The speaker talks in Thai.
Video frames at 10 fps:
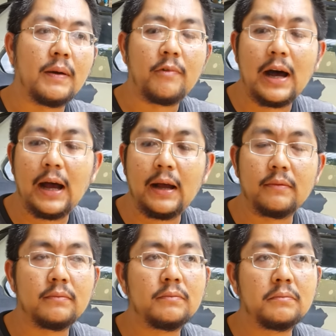แบบว่า
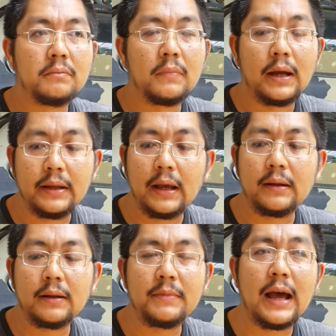อันเนี้ย
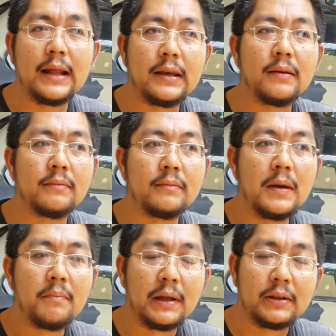น้ำยาเนี้ย
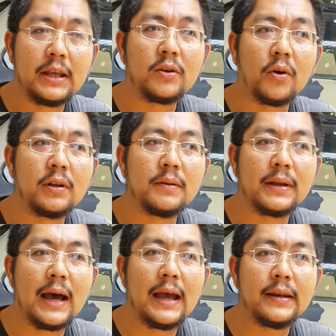มันคิดค้นขึ้น
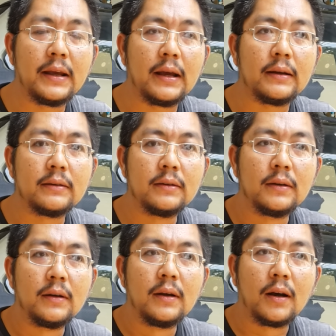มาได้เนี่ย
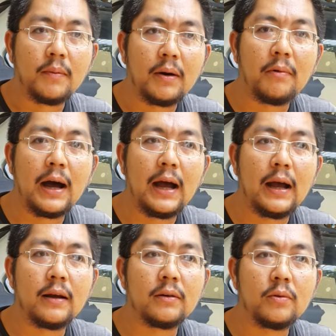ก็เพราะว่า
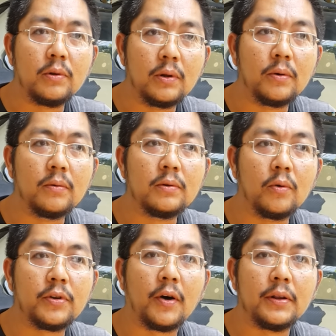คุณลุง
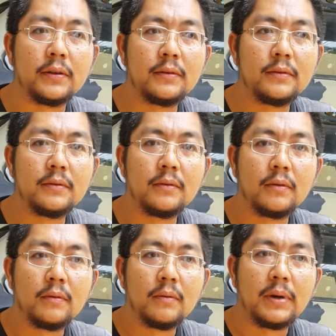ลุงสน
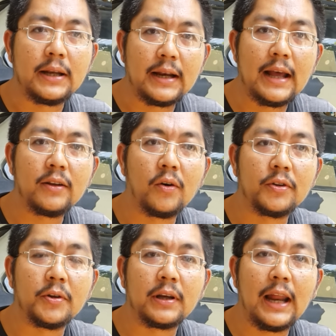ปณะท่านโก
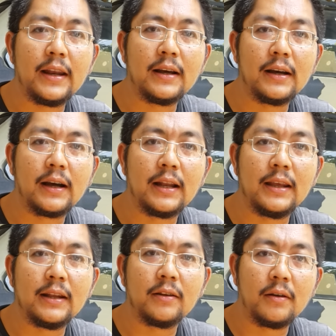ศลไกลเลิกอ
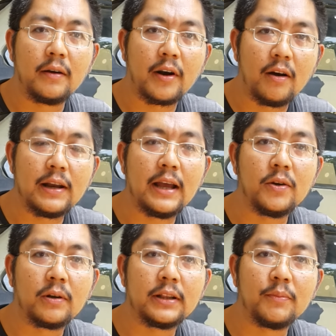ดีต รองนา
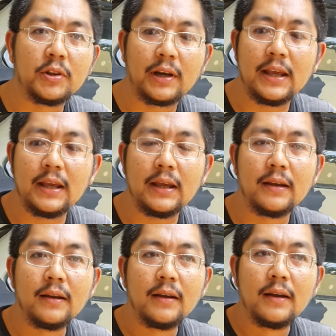ยกรัฐมนตรี
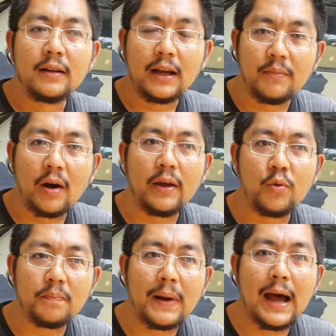ท่านบอกให้
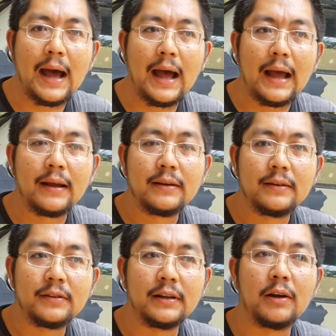คุณป้า
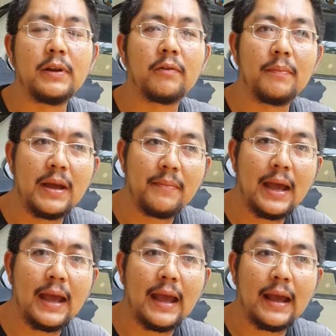ซึ่งเราเรียกว่าแม่
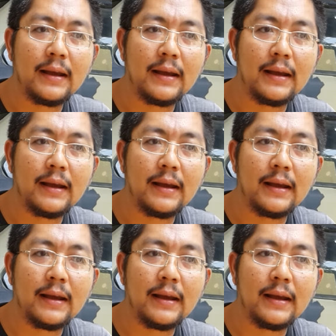แม่